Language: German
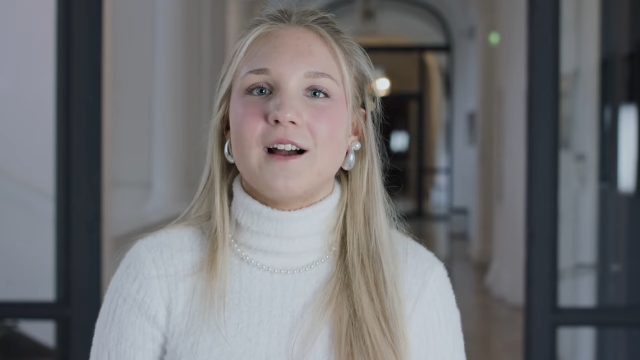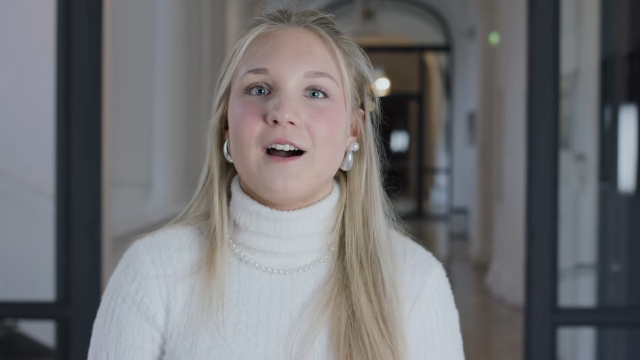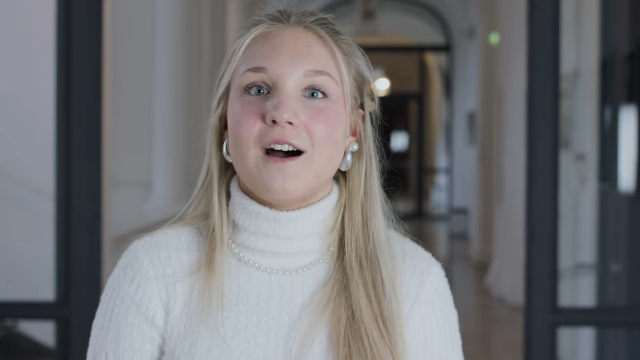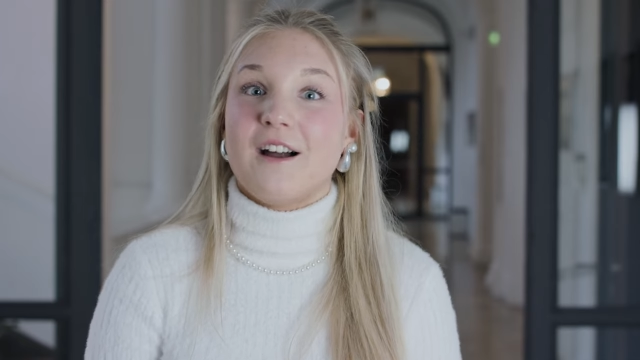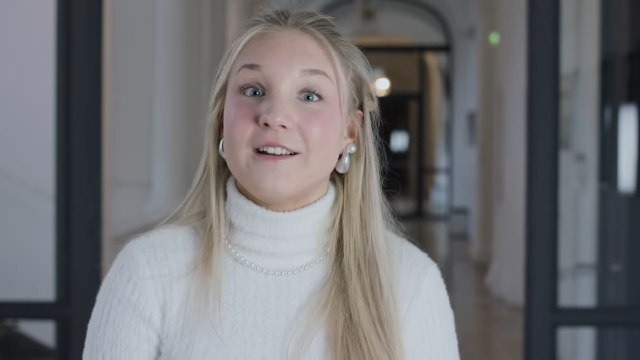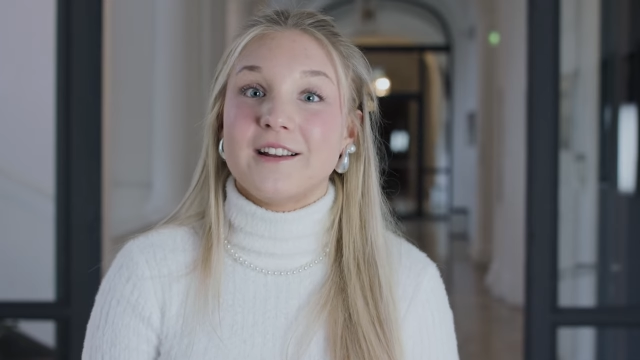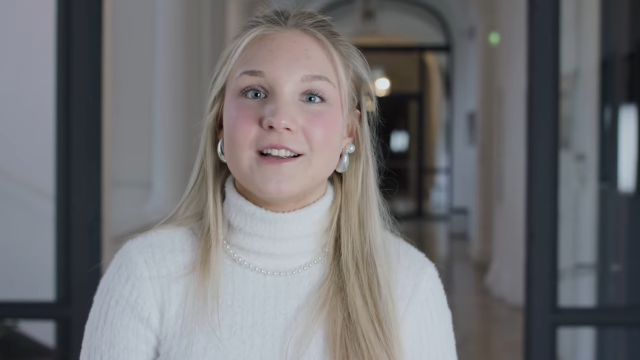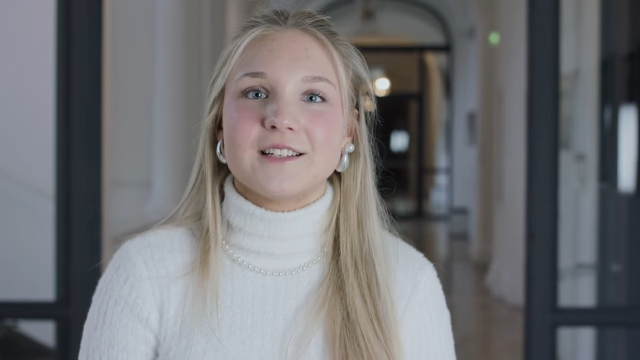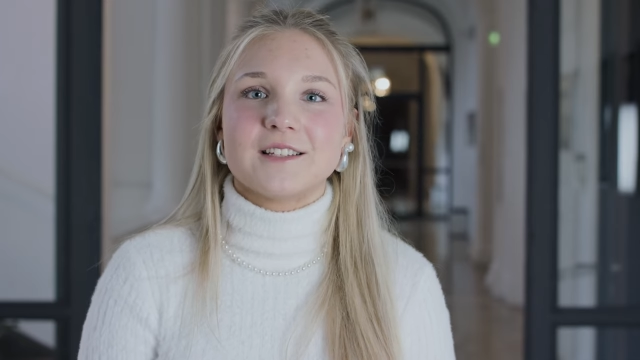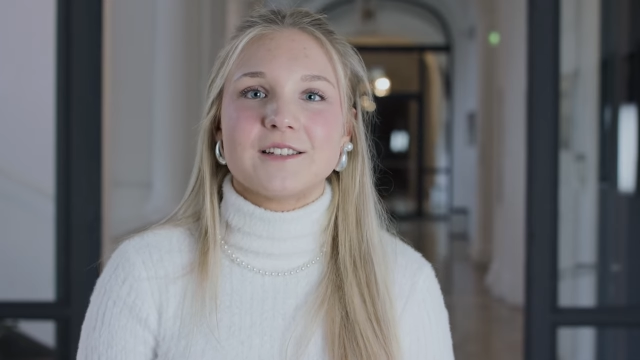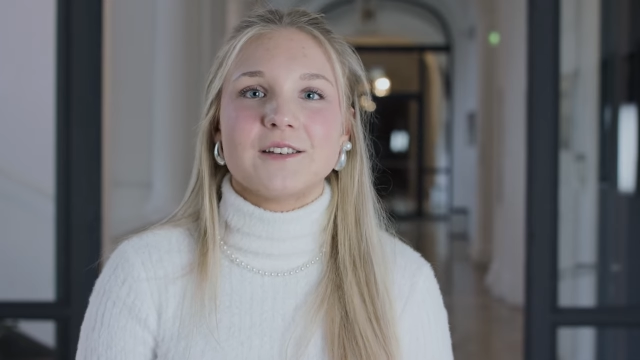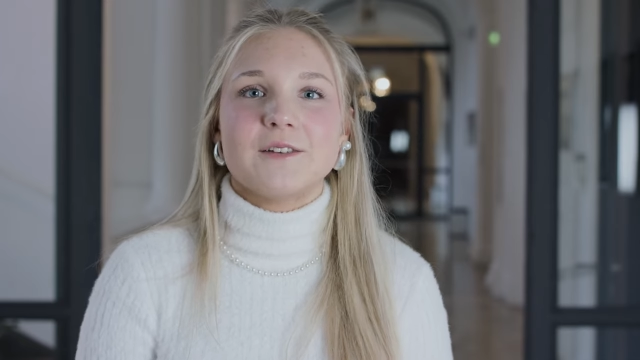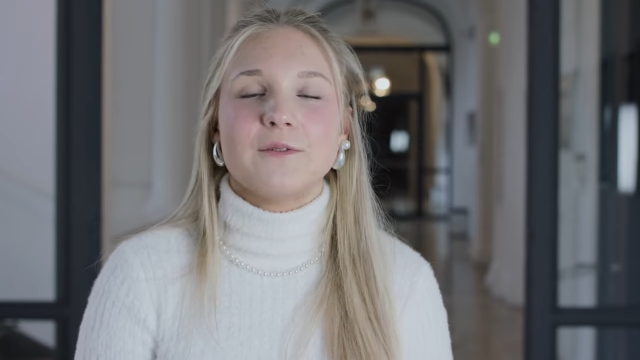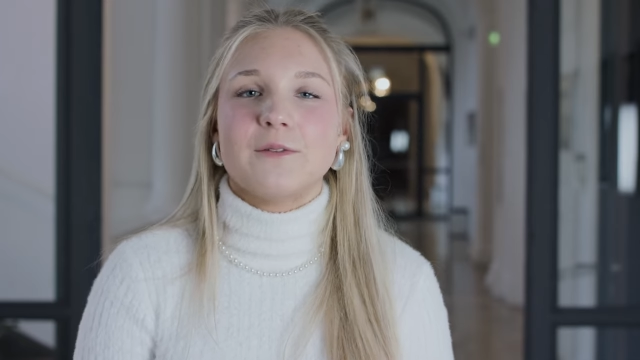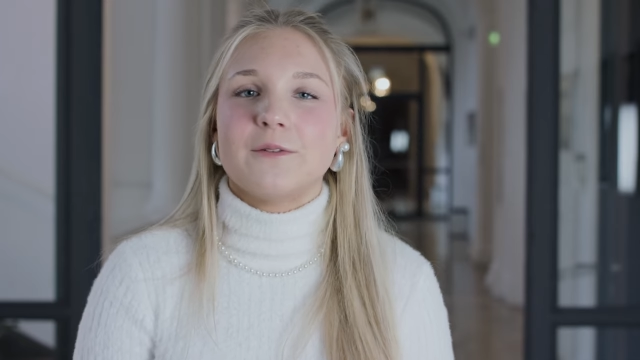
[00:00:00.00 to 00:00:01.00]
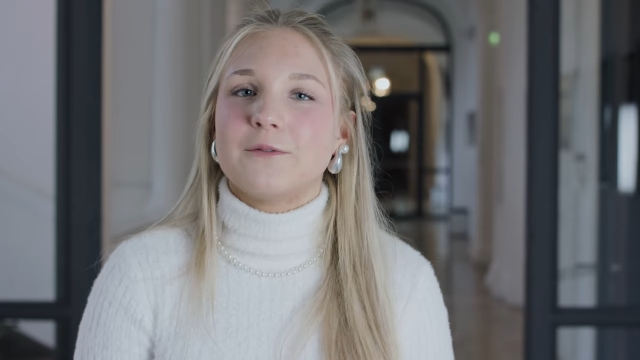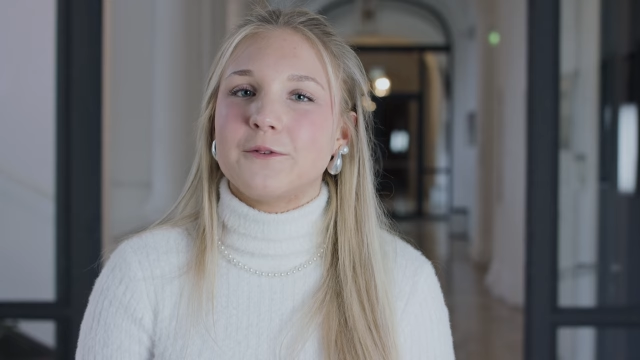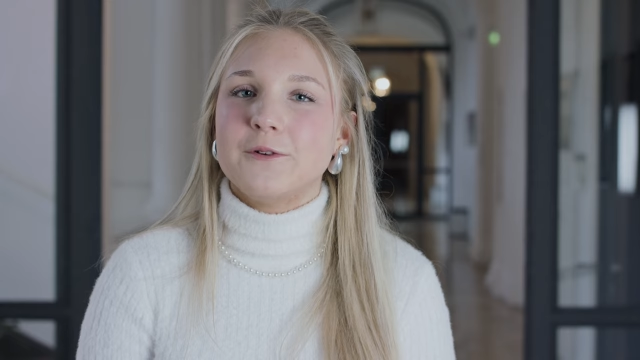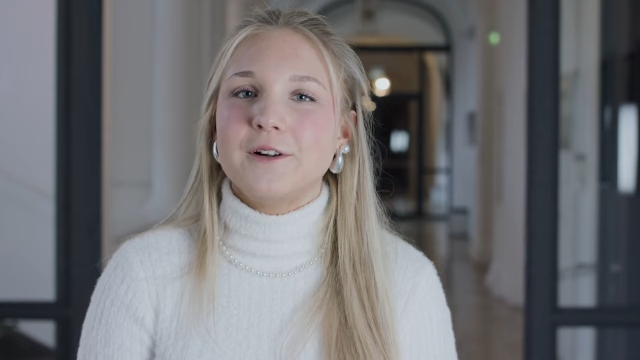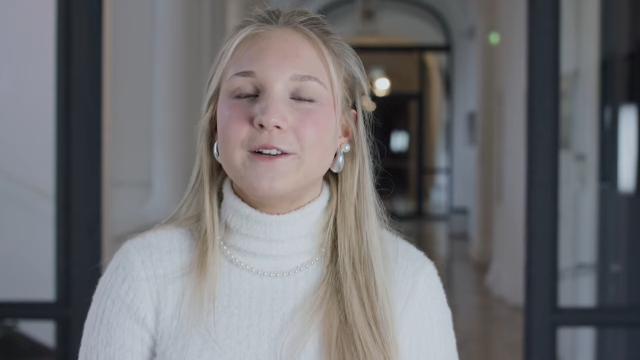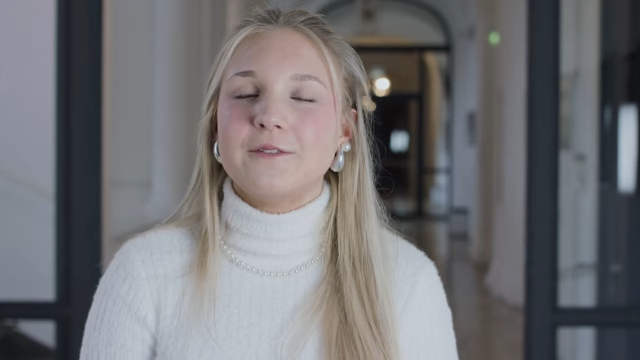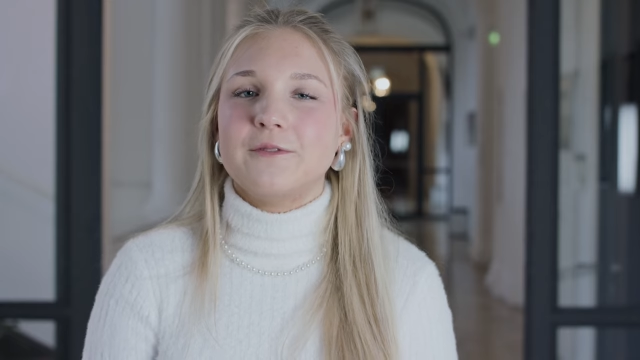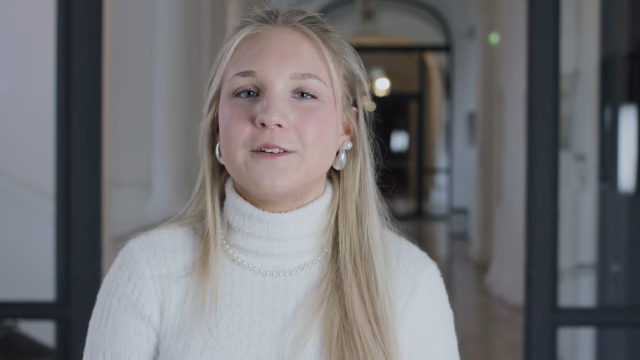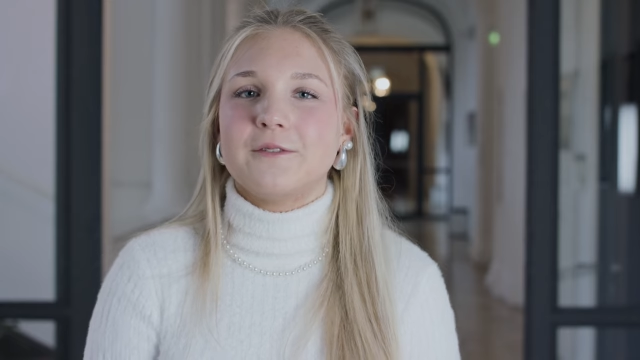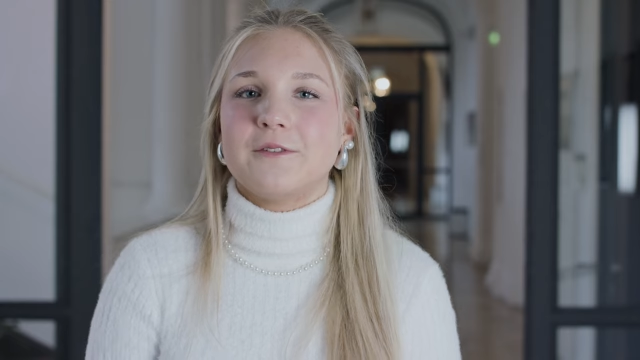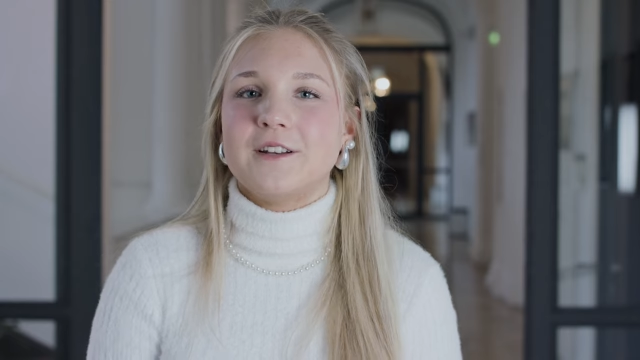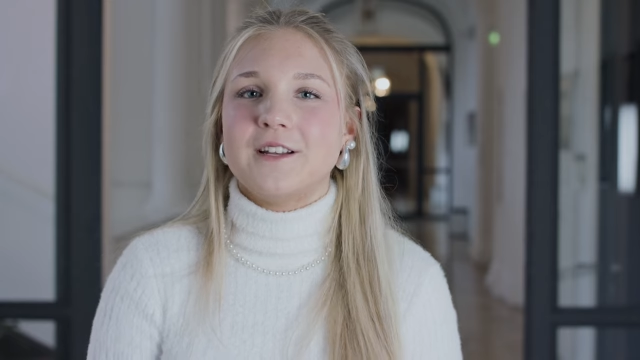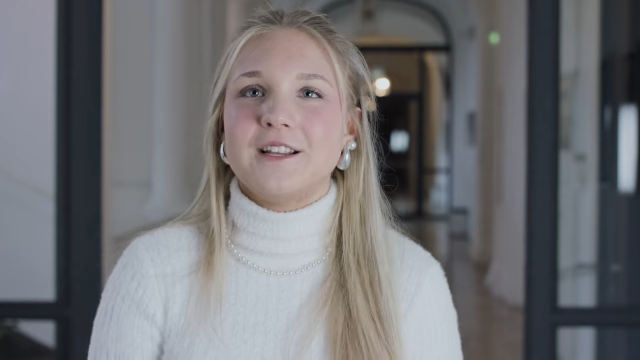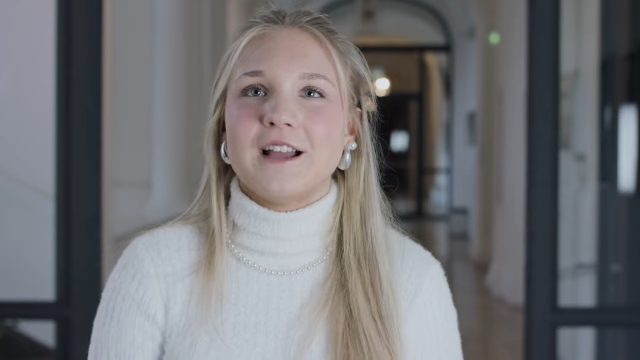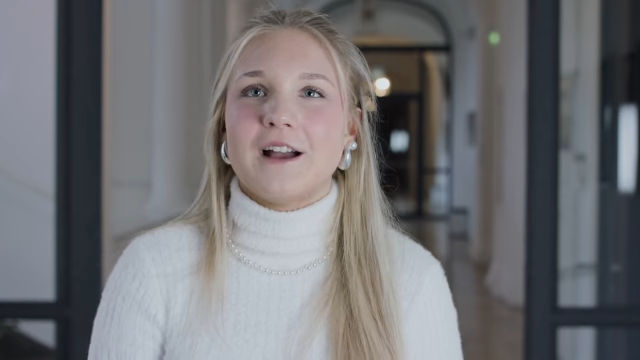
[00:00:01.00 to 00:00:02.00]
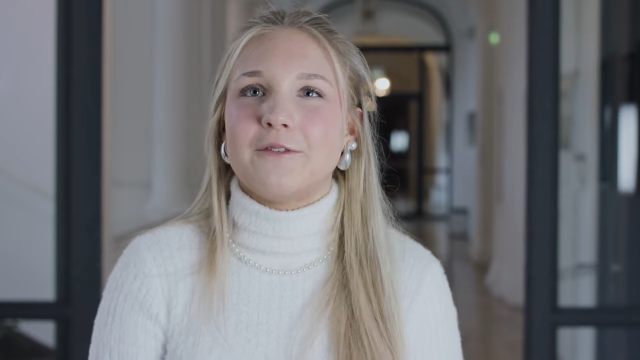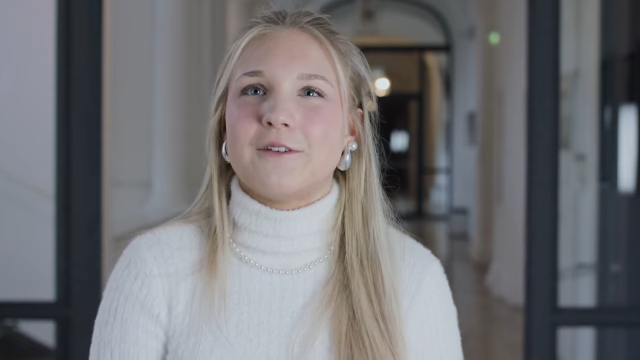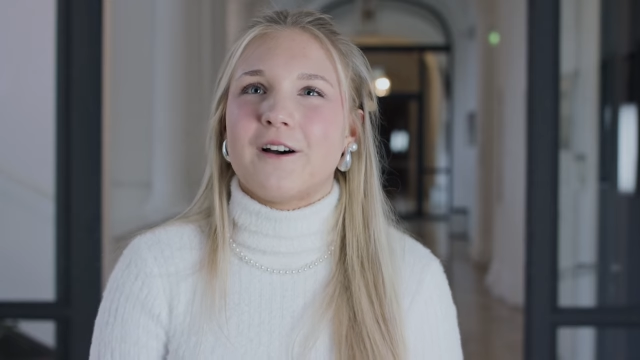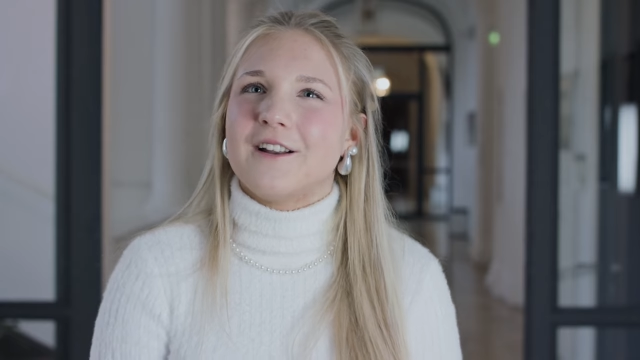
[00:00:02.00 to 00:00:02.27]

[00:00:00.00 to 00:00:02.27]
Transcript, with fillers: anders fühlt, wie finde ich auf